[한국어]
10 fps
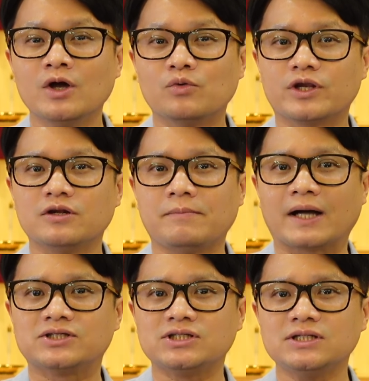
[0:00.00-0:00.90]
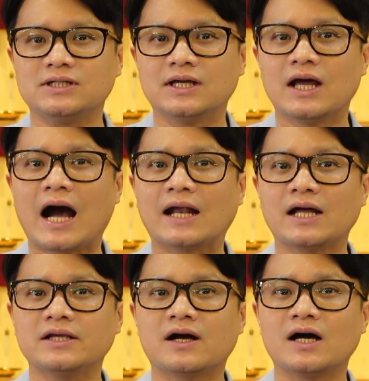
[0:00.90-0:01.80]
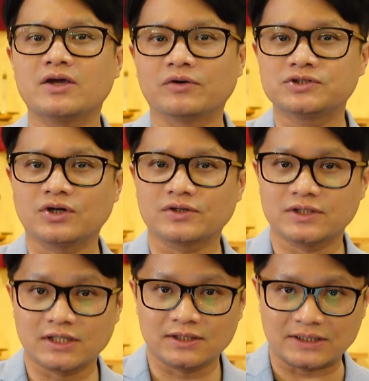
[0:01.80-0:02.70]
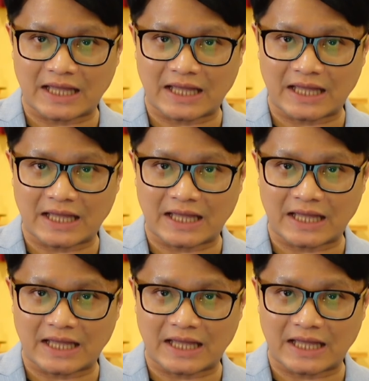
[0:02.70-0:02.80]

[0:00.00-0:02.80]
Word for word: 우리는 마치 하나님과 영적인